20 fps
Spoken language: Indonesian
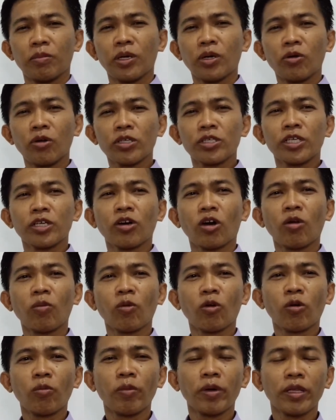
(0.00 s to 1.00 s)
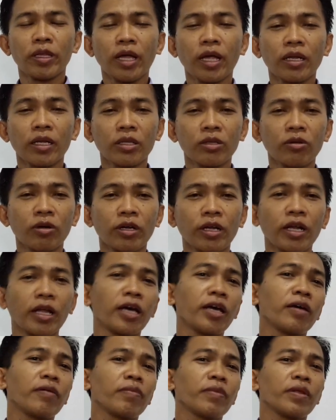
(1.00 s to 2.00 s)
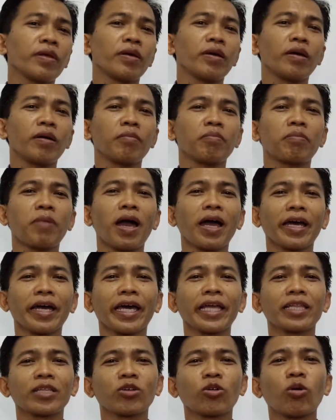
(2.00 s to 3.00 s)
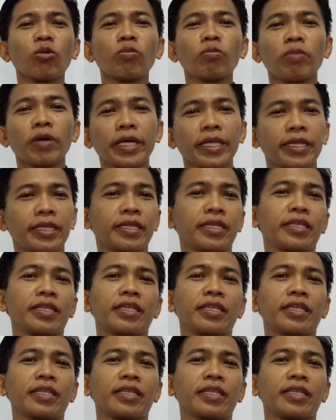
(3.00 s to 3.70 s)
menulis di kolom komentar itu adalah paket komplit.